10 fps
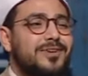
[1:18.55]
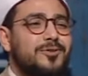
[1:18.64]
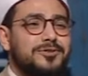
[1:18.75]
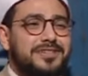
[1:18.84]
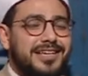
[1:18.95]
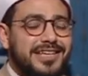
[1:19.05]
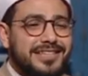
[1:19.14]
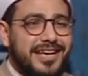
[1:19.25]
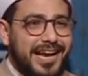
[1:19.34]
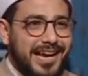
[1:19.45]

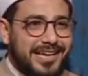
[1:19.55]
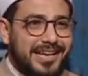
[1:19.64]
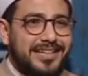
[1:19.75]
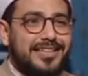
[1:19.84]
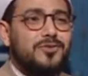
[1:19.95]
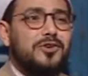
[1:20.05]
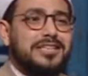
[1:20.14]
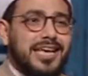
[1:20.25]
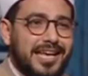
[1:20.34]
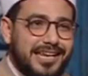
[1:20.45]
وسيدنا يحيى الاثنين
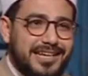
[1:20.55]
ولاد خاله